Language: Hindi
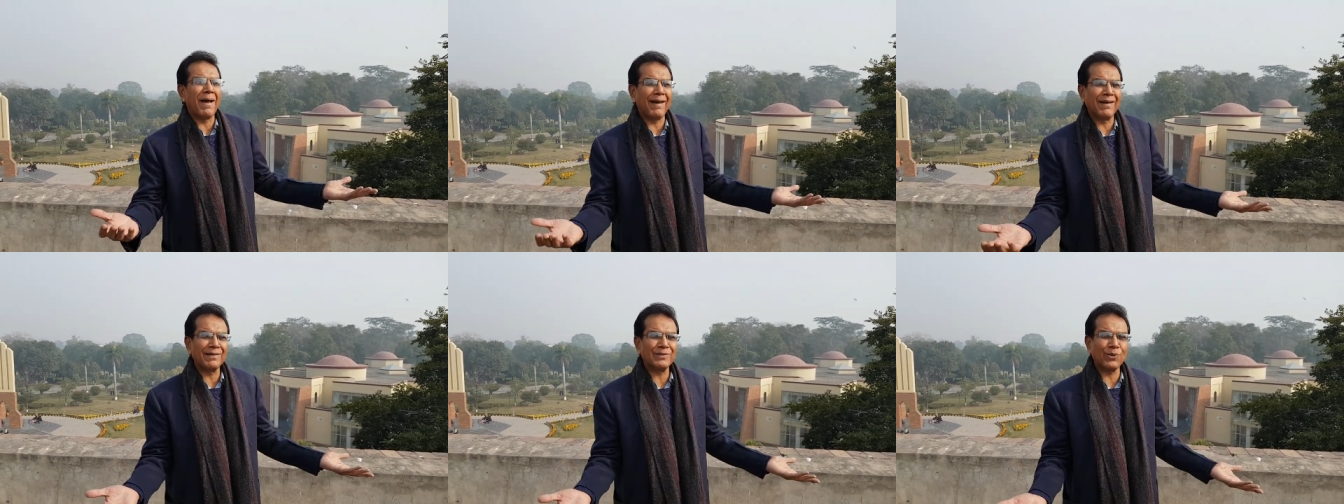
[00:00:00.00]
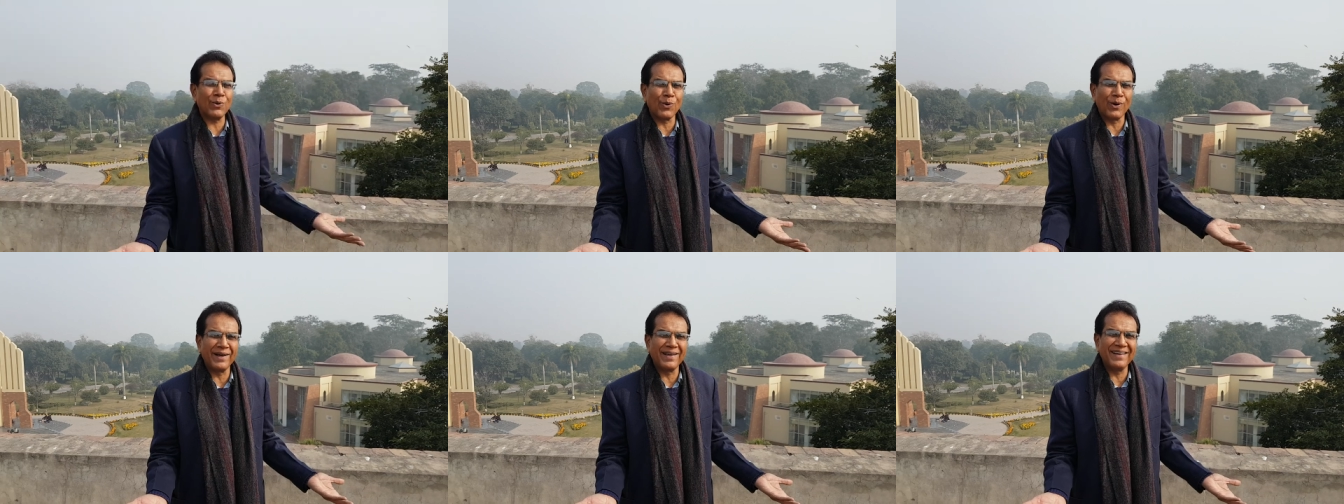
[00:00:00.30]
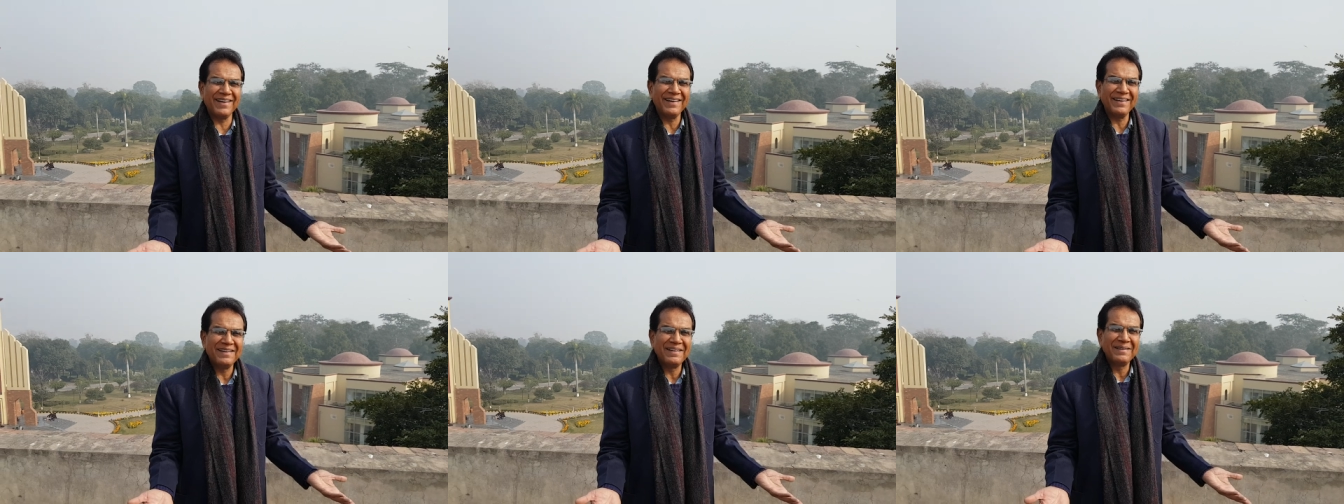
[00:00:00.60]
बैलेंस हो गई
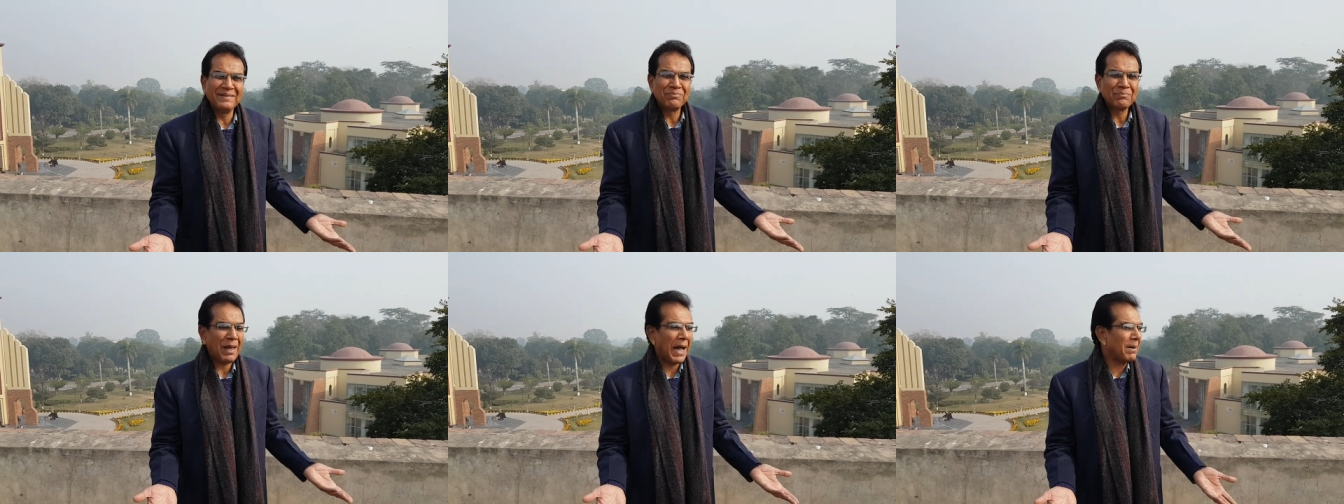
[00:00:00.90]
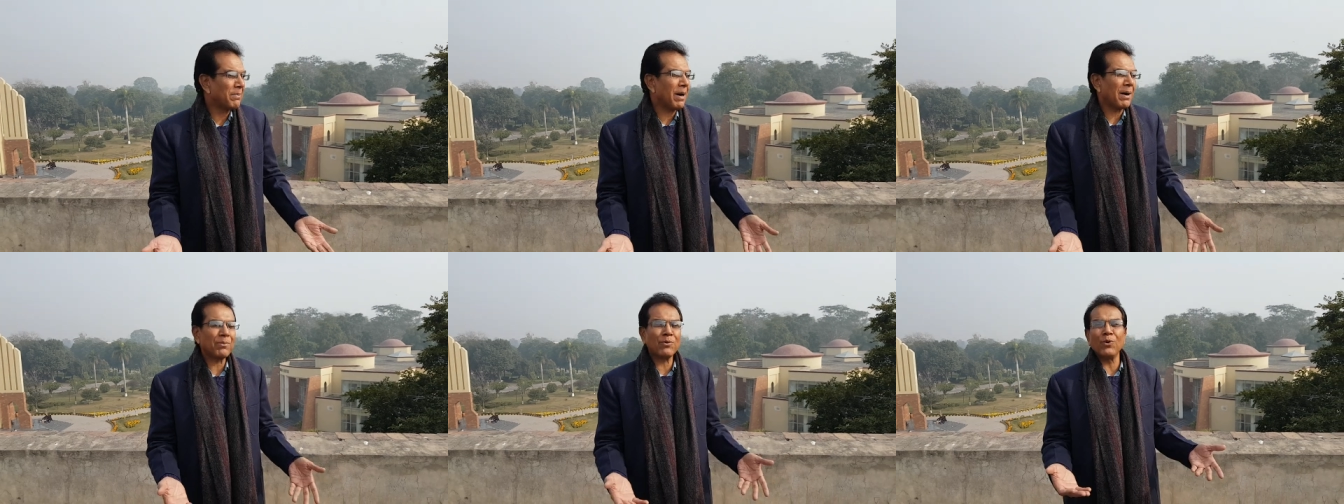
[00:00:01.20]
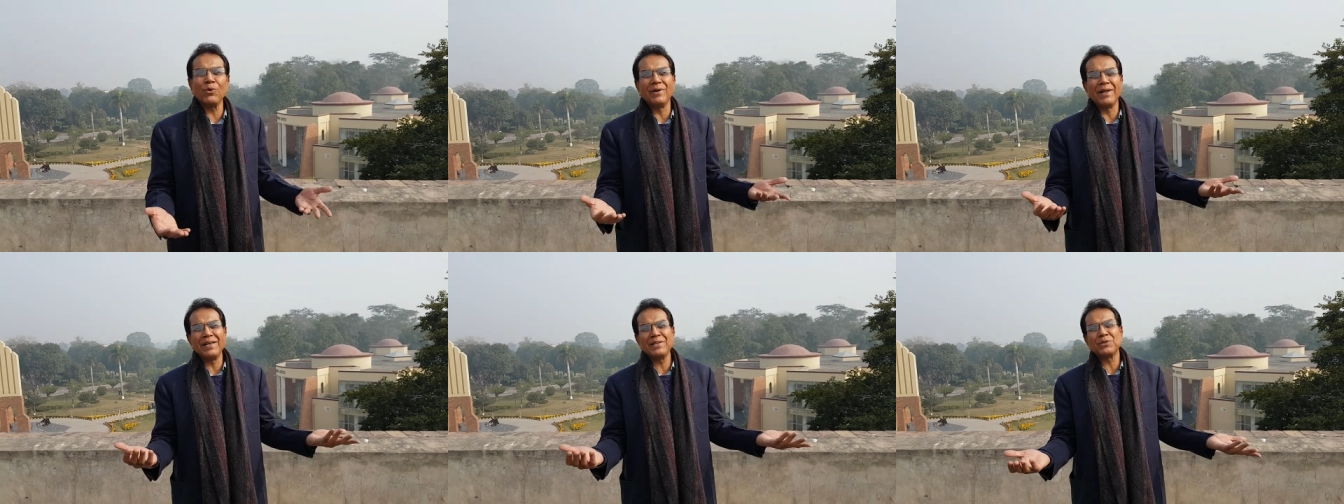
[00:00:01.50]
है अब
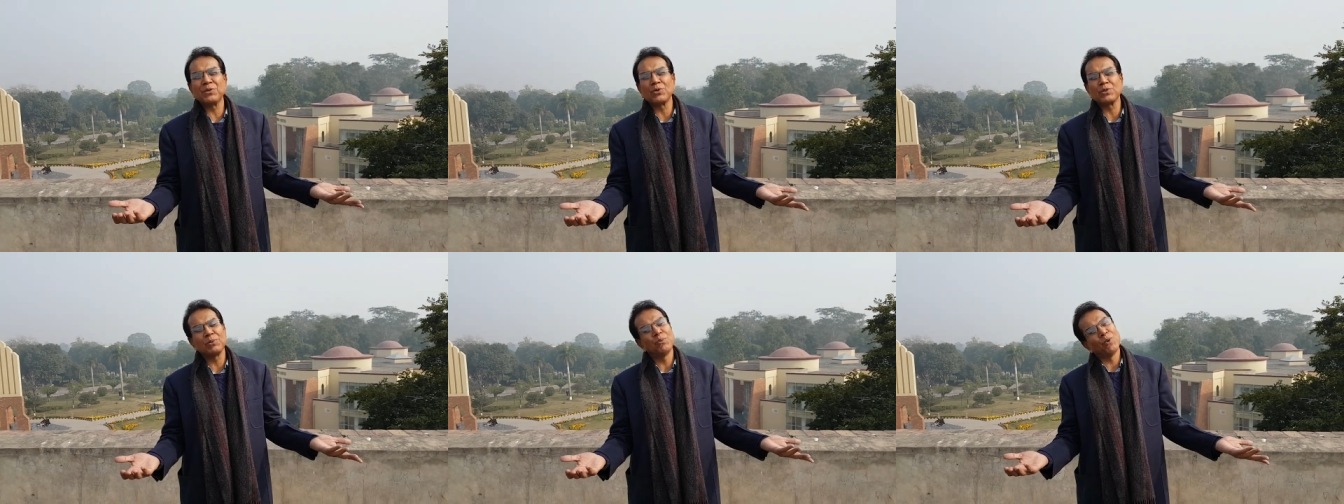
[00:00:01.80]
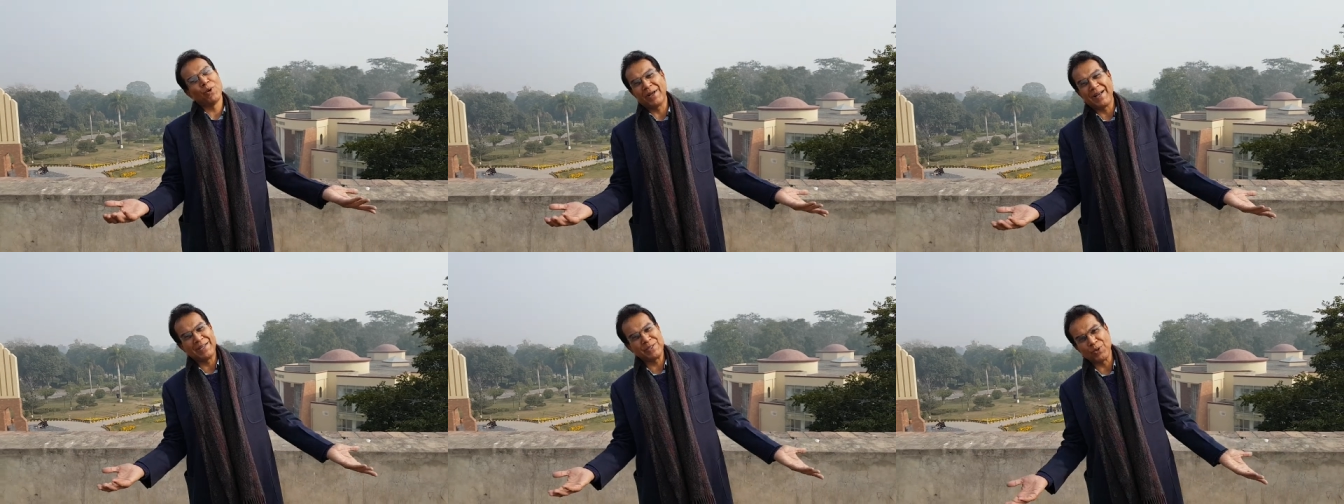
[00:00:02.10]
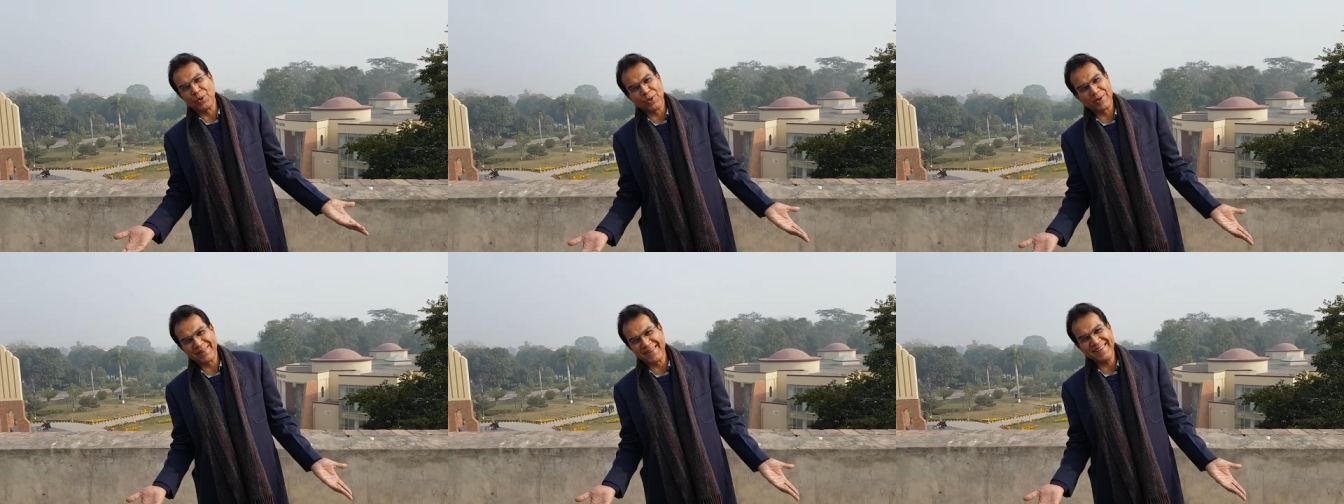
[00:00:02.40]
आपको नहीं ज़रूरत मुरिंगा
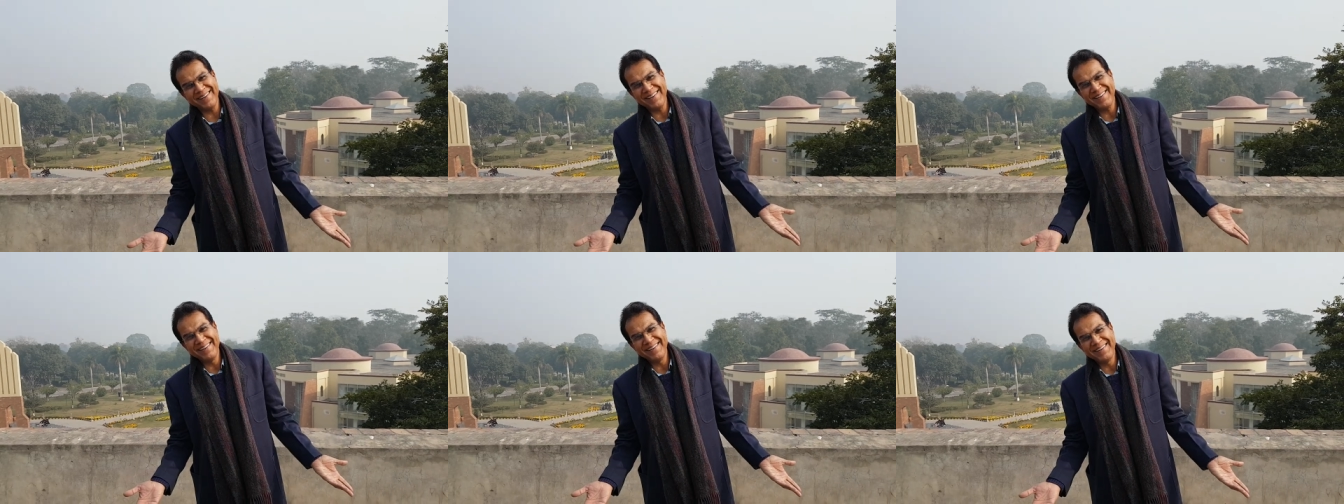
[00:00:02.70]
छोड़ दें